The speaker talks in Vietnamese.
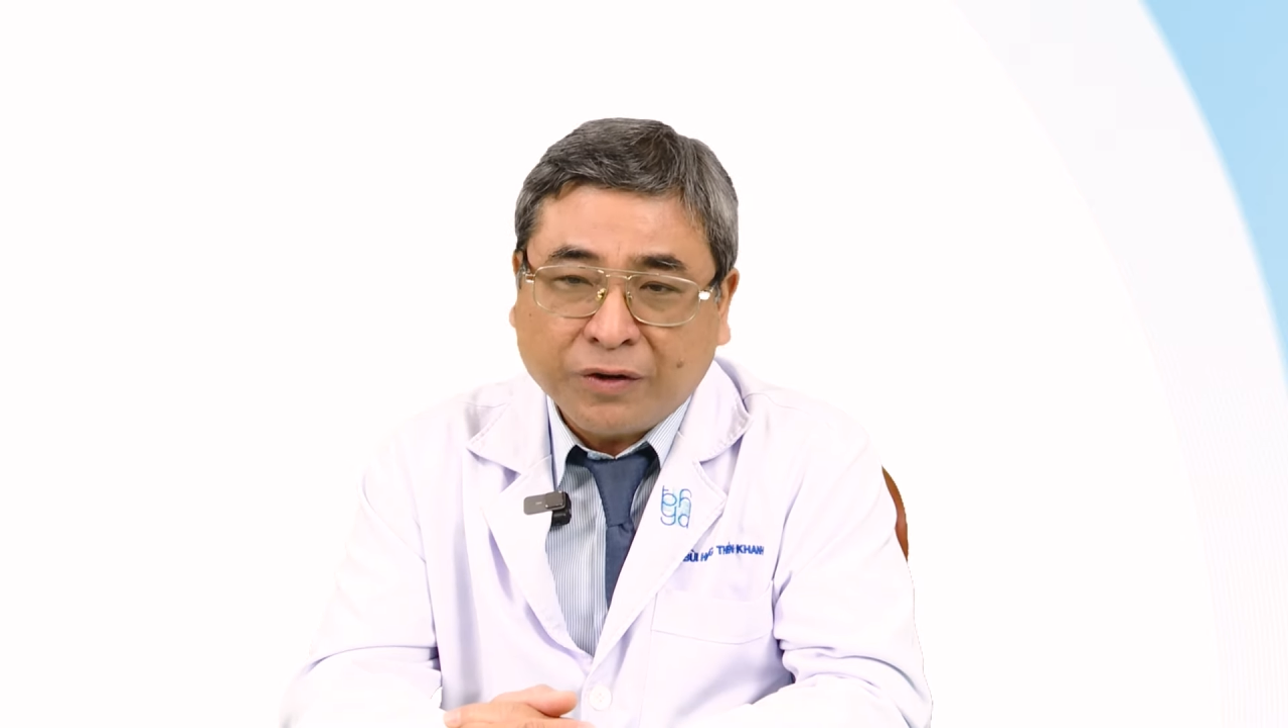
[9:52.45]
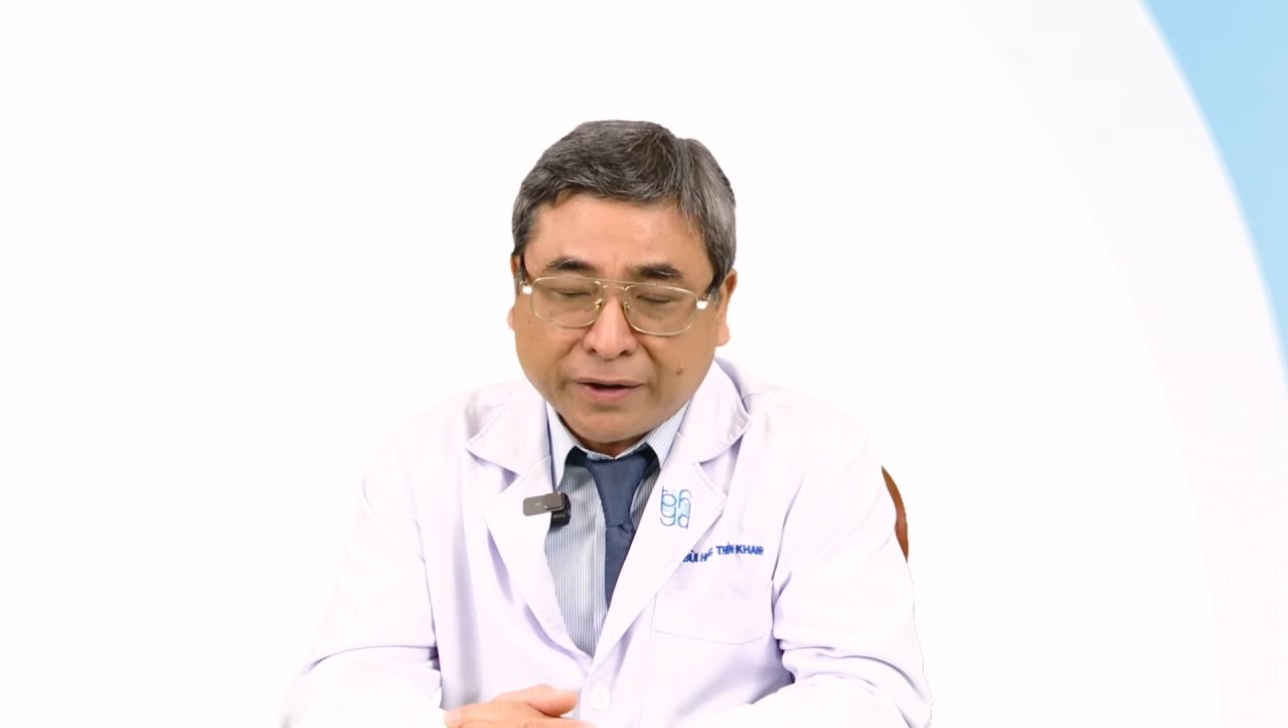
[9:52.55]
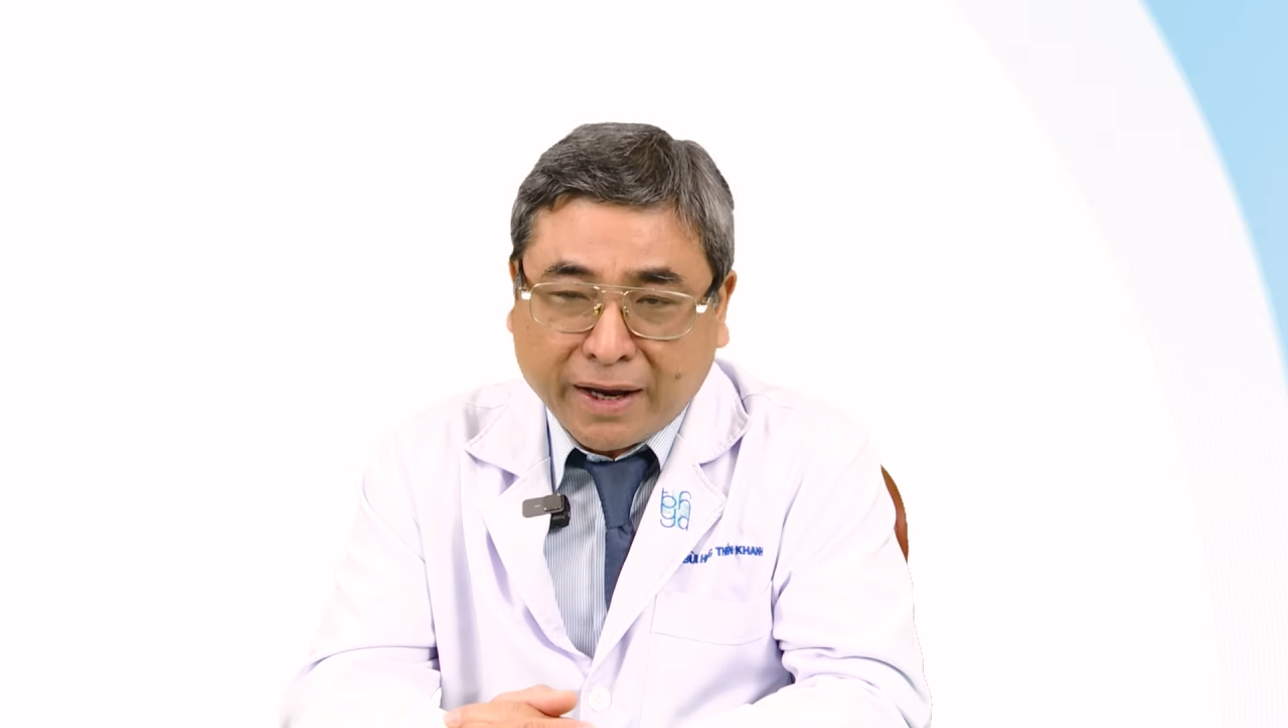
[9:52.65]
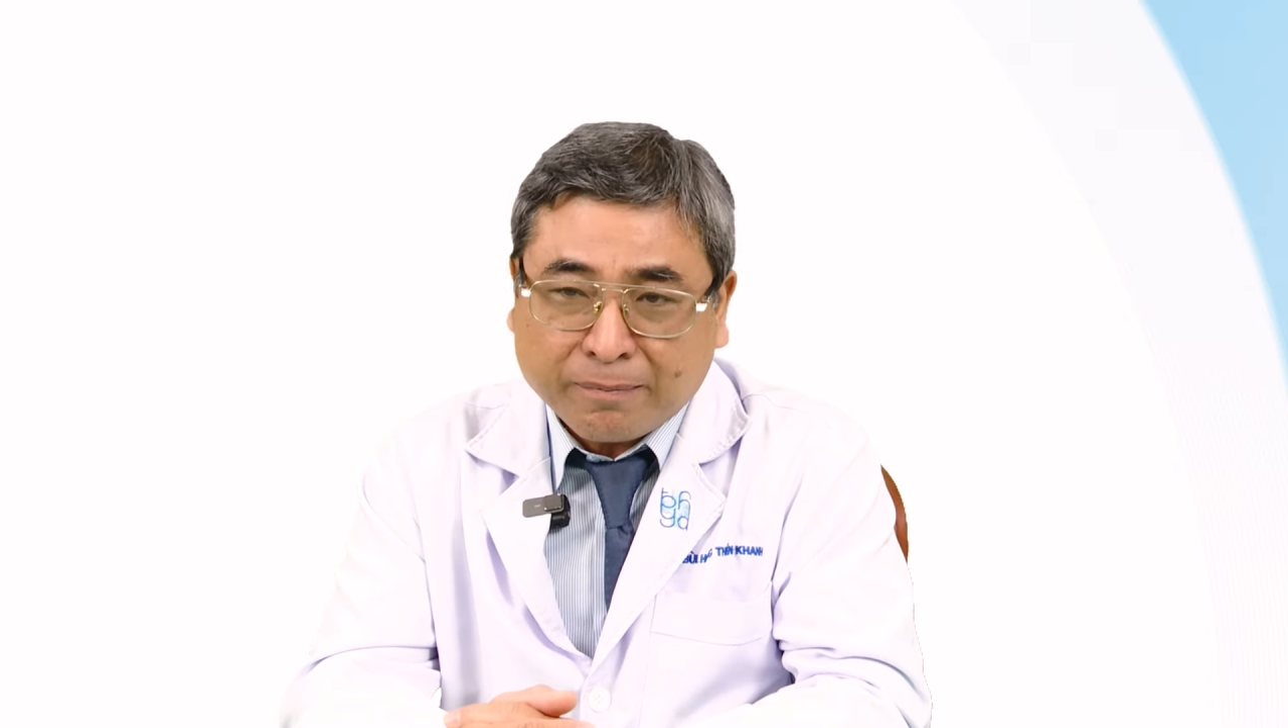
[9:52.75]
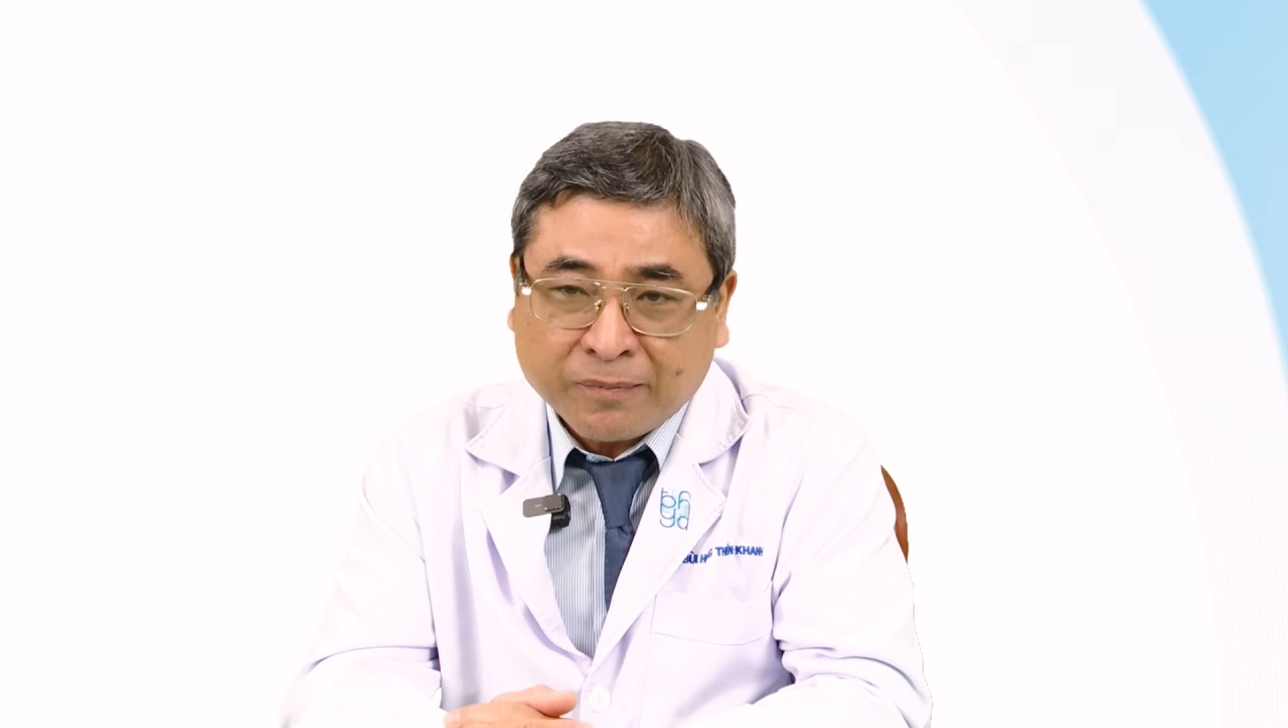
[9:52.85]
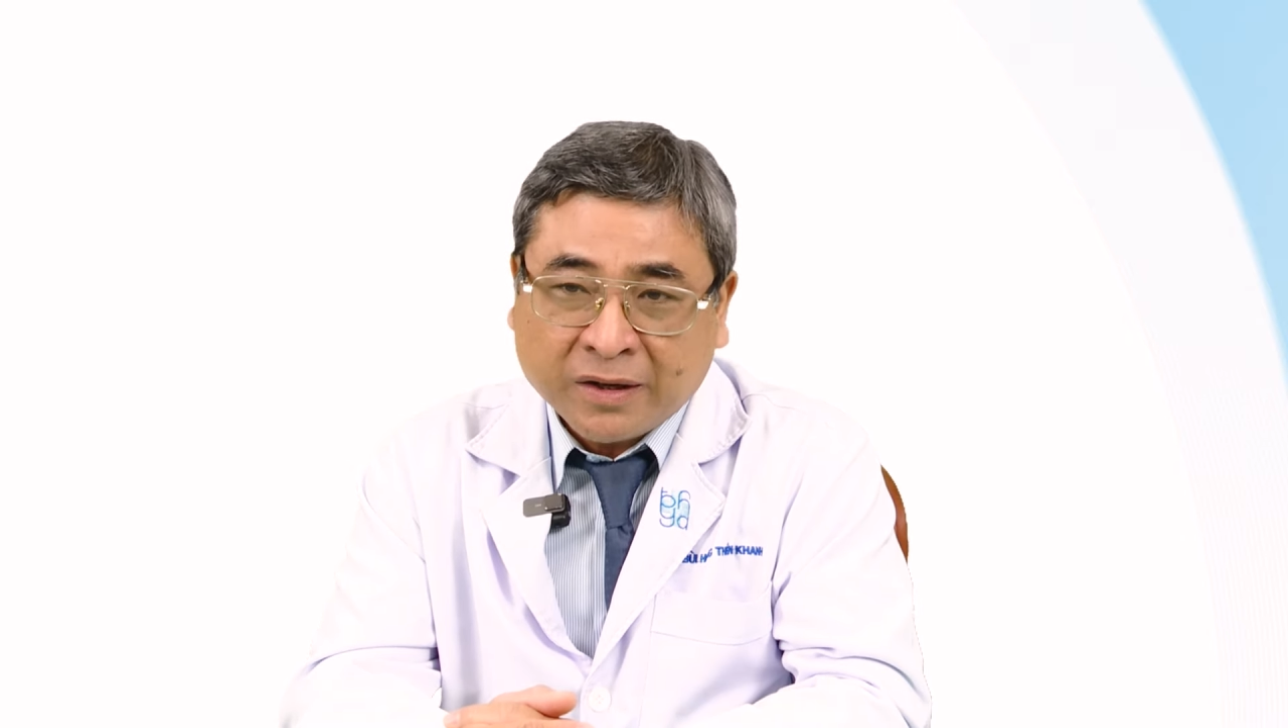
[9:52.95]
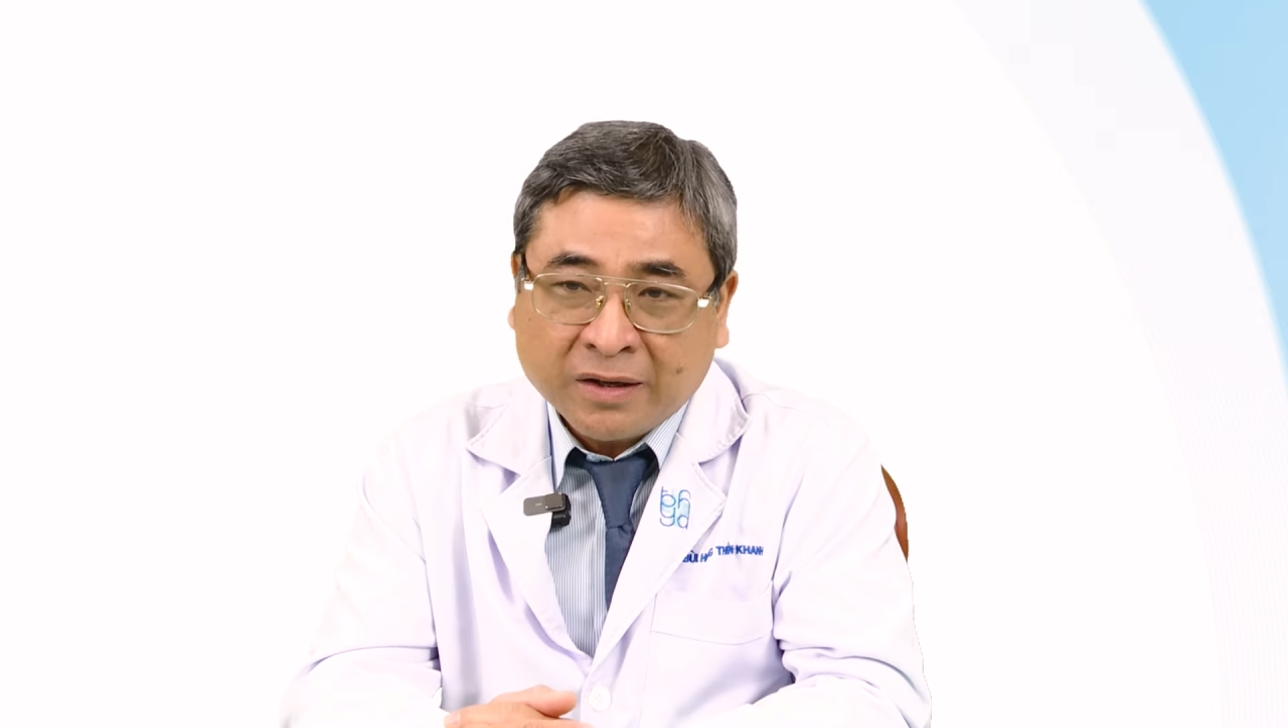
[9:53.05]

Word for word: Việt Nam,